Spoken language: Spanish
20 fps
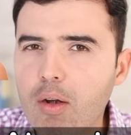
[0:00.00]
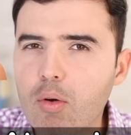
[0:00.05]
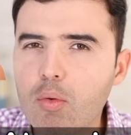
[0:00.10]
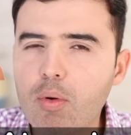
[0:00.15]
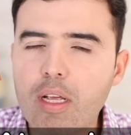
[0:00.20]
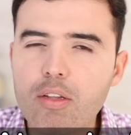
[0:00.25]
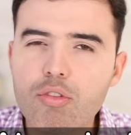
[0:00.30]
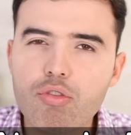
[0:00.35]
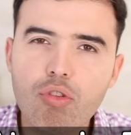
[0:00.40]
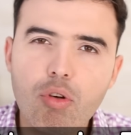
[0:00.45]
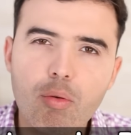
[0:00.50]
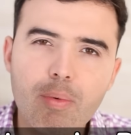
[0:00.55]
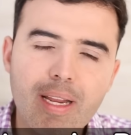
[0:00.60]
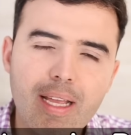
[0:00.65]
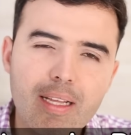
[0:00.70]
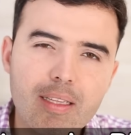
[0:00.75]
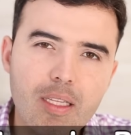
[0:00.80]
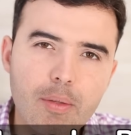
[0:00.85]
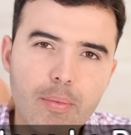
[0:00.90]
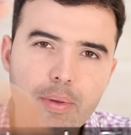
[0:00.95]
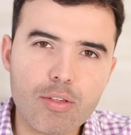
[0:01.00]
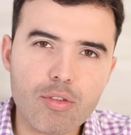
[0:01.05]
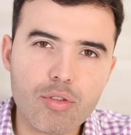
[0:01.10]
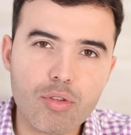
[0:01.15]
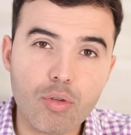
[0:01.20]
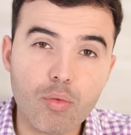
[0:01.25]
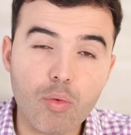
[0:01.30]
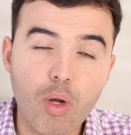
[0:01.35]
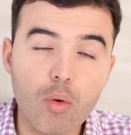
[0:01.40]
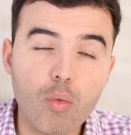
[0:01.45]
alguna
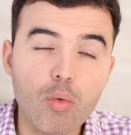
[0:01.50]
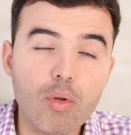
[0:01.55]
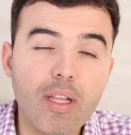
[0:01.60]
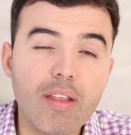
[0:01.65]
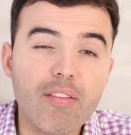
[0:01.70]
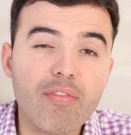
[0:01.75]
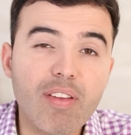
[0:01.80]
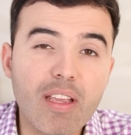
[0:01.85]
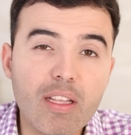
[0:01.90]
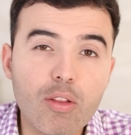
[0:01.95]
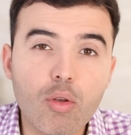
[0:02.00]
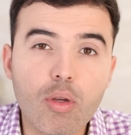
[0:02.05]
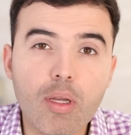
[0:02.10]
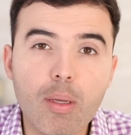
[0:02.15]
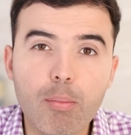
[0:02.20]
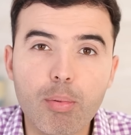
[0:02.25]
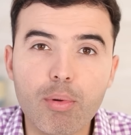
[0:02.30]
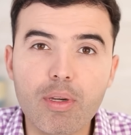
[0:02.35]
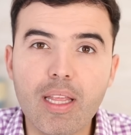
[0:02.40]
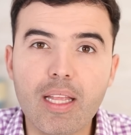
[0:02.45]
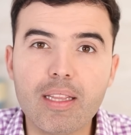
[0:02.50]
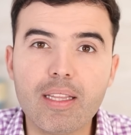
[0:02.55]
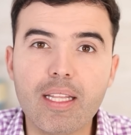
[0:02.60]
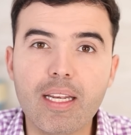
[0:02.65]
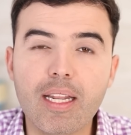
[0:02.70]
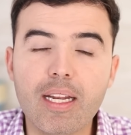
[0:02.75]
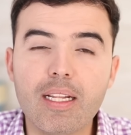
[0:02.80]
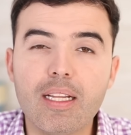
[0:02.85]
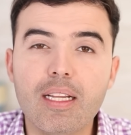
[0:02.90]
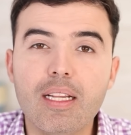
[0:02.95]
sobreactivación o algún defecto que pueda
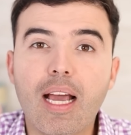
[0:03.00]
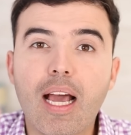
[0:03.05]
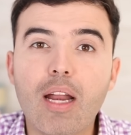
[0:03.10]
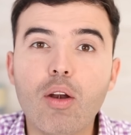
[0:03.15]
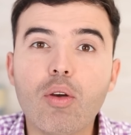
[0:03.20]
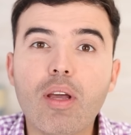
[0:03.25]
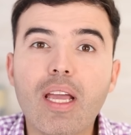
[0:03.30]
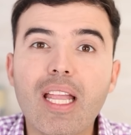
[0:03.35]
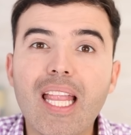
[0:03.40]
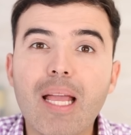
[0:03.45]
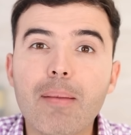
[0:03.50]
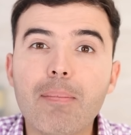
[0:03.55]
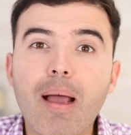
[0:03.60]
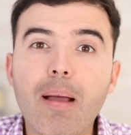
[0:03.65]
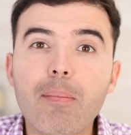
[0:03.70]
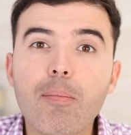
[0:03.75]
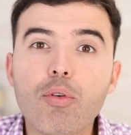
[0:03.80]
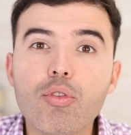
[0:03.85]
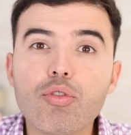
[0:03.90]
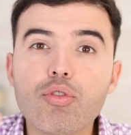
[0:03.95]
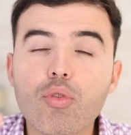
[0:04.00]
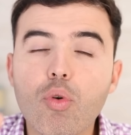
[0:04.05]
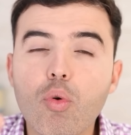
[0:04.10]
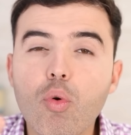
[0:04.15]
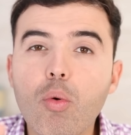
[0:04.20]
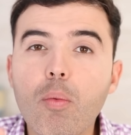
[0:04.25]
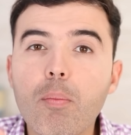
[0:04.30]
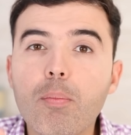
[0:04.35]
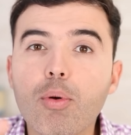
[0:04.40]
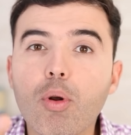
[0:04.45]
tener a lo que llamamos
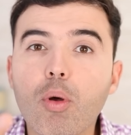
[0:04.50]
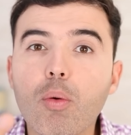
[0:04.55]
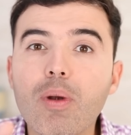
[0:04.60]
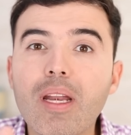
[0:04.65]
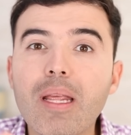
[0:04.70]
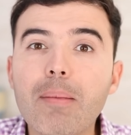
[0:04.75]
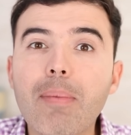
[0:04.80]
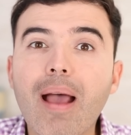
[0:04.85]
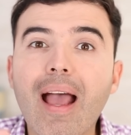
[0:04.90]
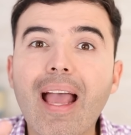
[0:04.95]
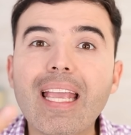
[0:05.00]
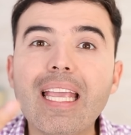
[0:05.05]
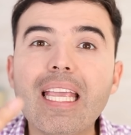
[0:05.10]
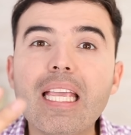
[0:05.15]
un problema